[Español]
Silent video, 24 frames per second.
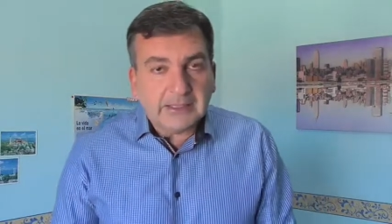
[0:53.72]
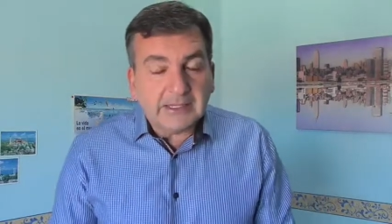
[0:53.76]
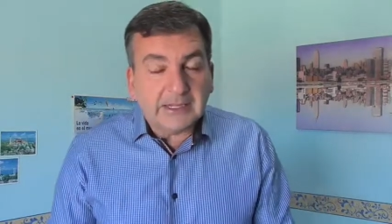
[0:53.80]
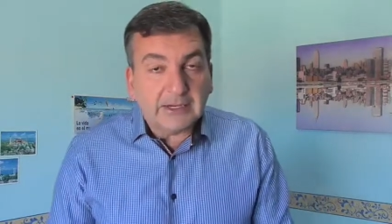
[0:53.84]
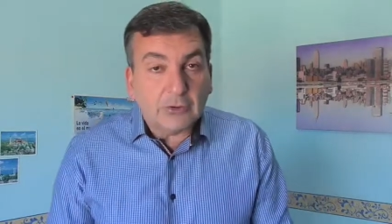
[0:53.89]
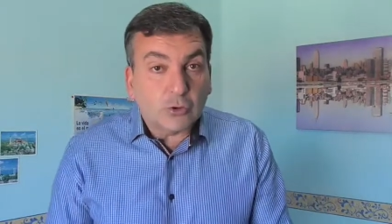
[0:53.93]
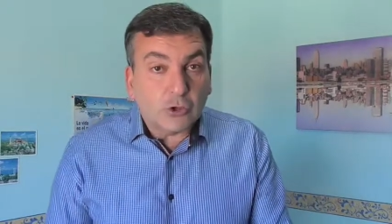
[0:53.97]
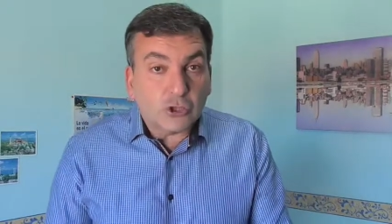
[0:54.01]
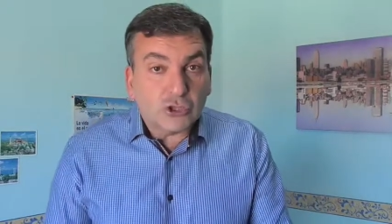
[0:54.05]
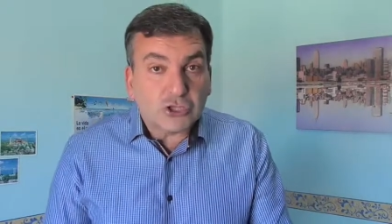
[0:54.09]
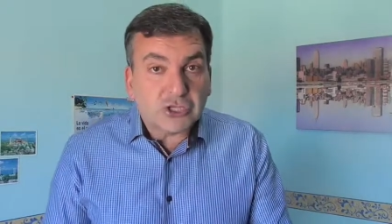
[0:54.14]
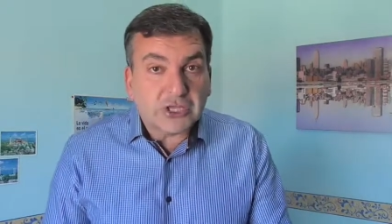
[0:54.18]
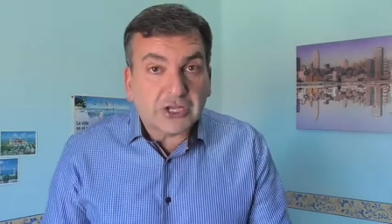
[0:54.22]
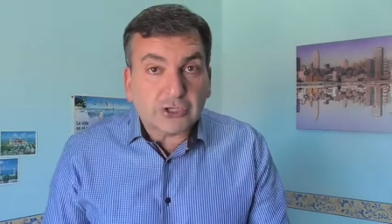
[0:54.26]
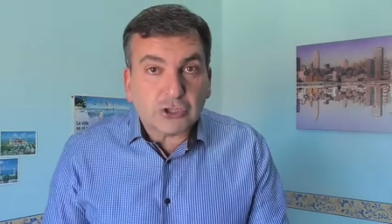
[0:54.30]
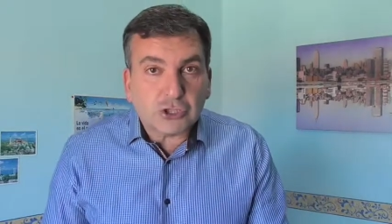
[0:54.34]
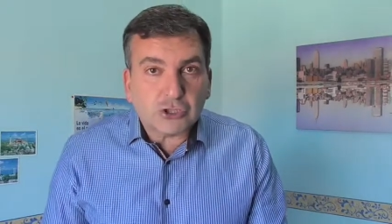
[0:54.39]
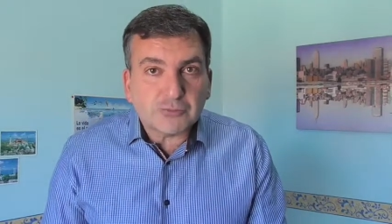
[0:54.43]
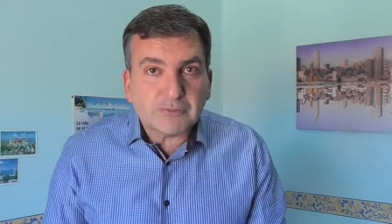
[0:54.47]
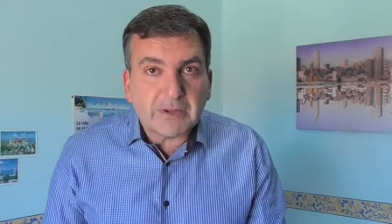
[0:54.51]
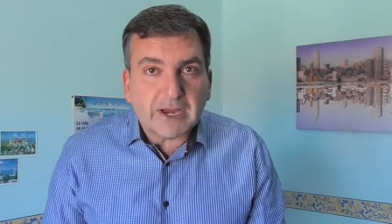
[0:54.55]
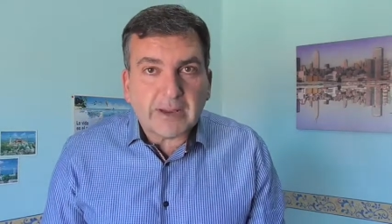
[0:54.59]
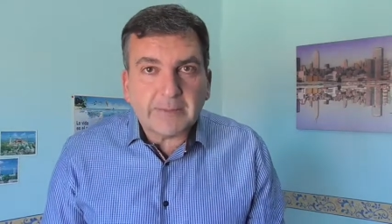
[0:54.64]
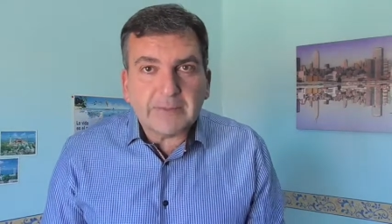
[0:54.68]
tiene unos
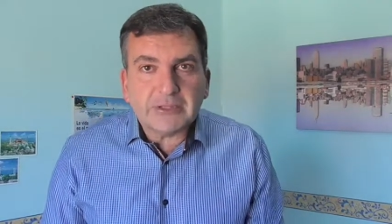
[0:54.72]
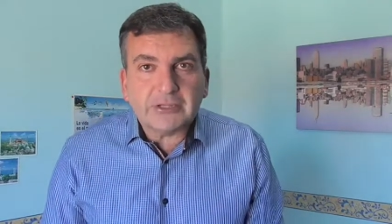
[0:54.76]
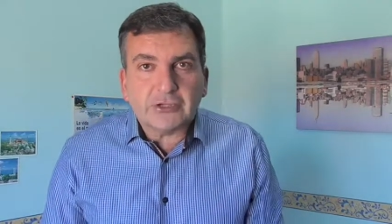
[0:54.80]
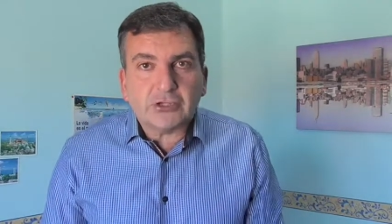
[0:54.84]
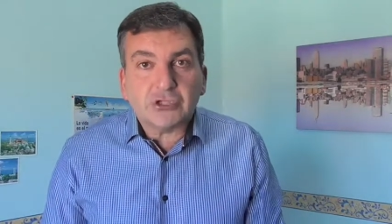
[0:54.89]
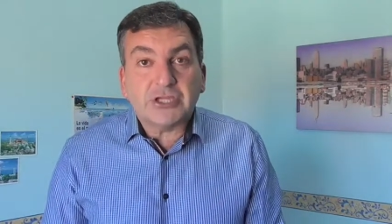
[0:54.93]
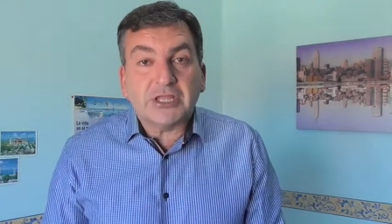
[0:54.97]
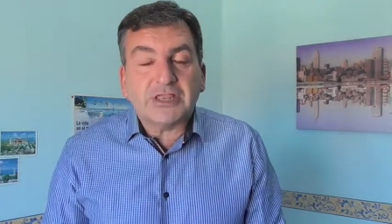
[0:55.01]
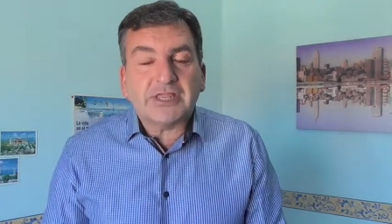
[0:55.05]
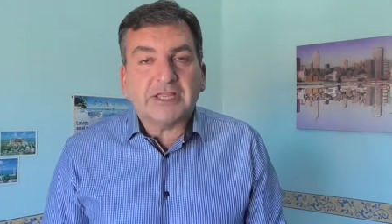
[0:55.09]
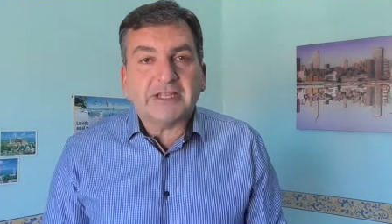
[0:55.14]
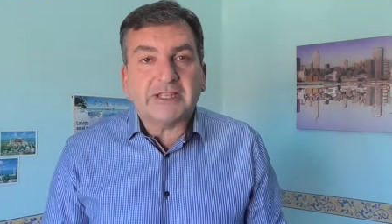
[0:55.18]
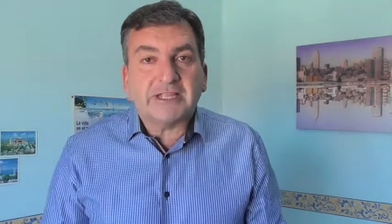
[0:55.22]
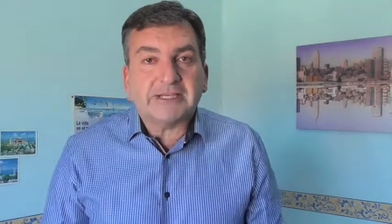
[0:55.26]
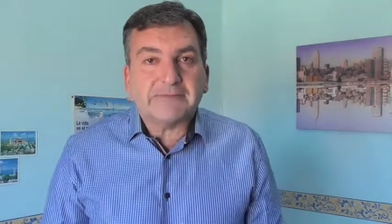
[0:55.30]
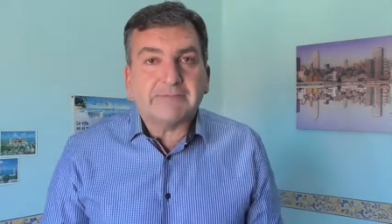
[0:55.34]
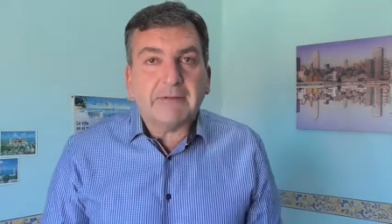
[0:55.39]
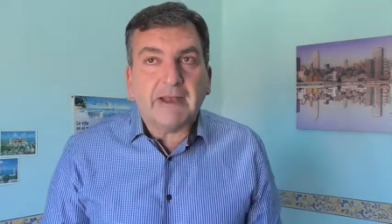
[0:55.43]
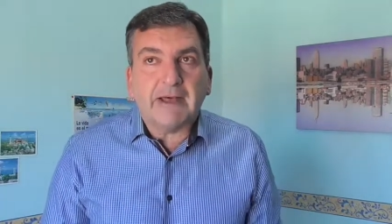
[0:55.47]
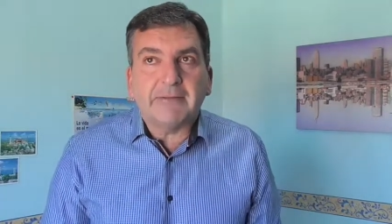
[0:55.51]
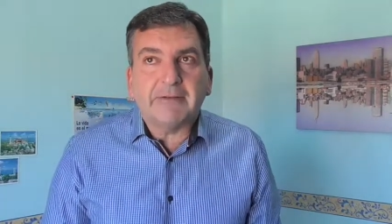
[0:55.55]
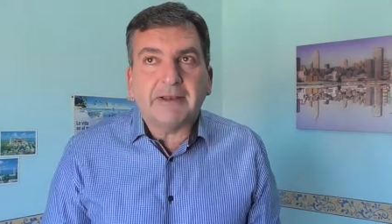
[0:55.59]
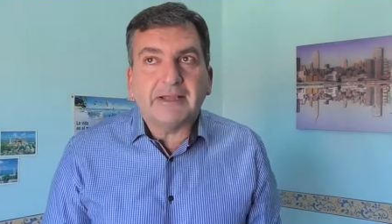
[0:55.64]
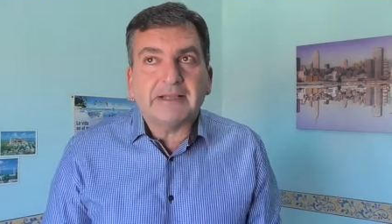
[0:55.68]
ciertos parámetros y ciertas
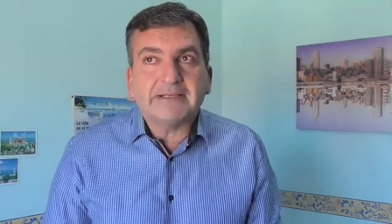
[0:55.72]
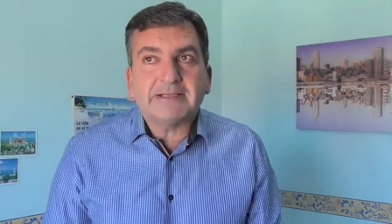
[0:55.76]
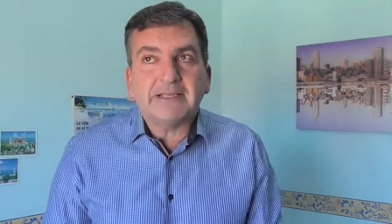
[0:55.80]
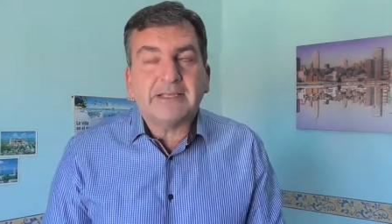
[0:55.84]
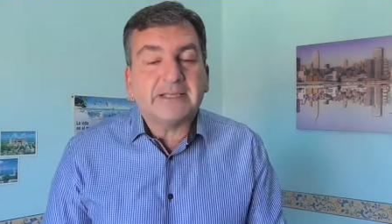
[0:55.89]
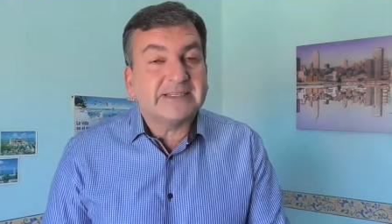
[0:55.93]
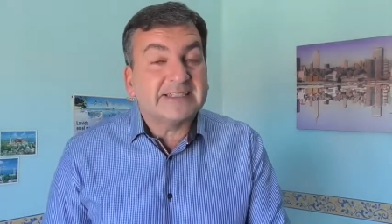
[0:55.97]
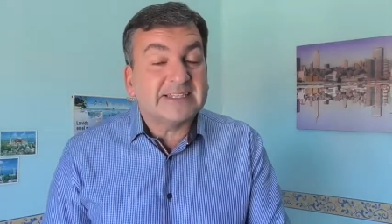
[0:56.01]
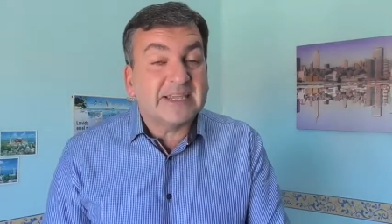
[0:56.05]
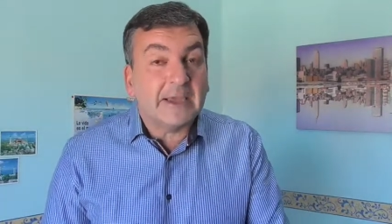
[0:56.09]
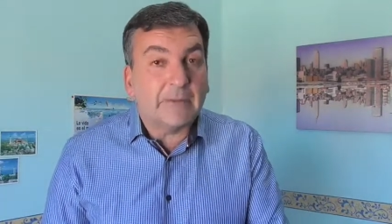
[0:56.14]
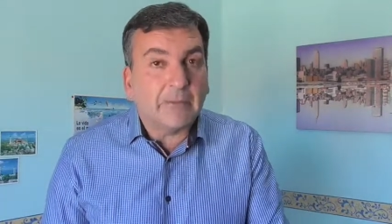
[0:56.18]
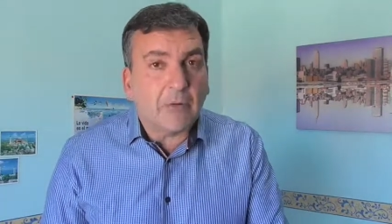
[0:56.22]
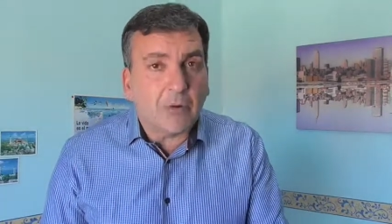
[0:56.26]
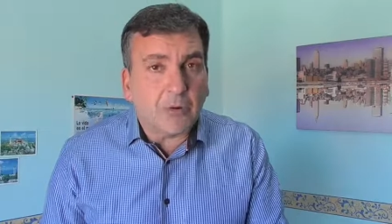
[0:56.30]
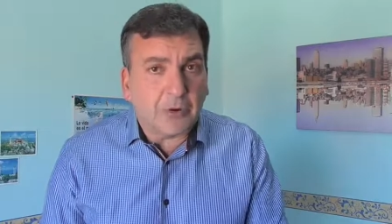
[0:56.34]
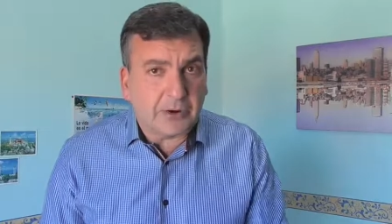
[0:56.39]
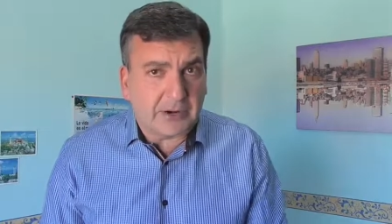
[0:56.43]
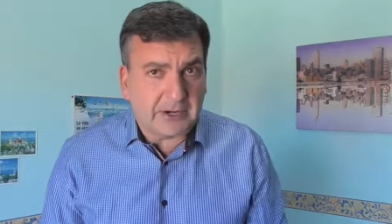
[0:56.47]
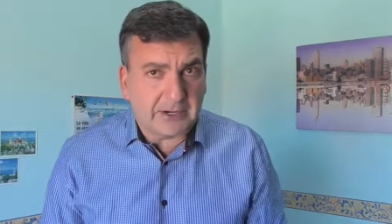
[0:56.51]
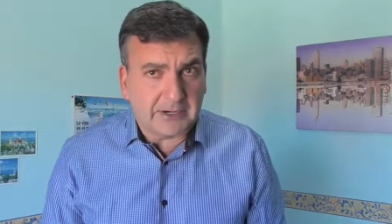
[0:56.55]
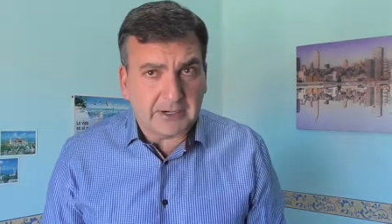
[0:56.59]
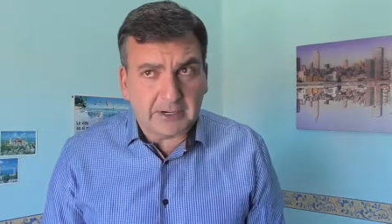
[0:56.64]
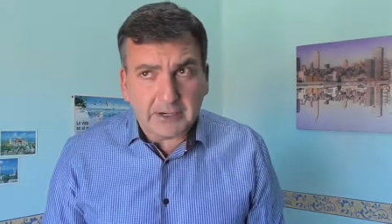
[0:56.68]
palabras se
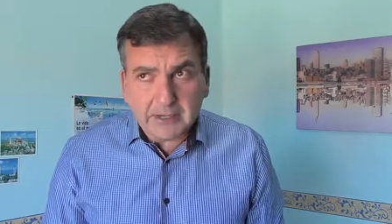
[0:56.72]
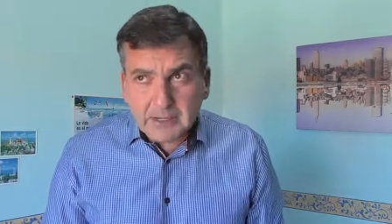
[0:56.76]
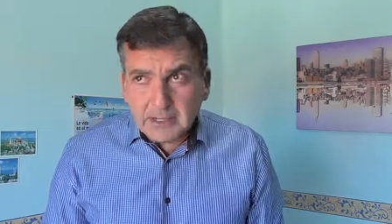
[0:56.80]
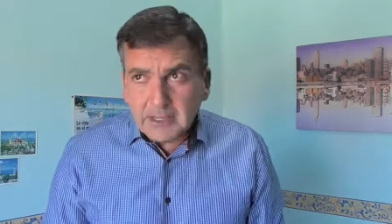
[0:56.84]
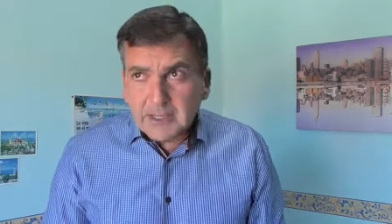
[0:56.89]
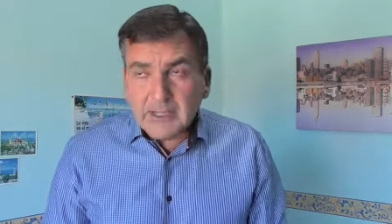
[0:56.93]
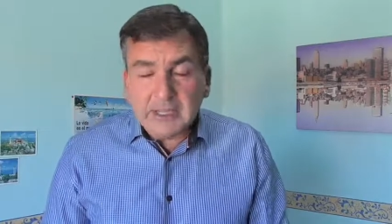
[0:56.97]
borran,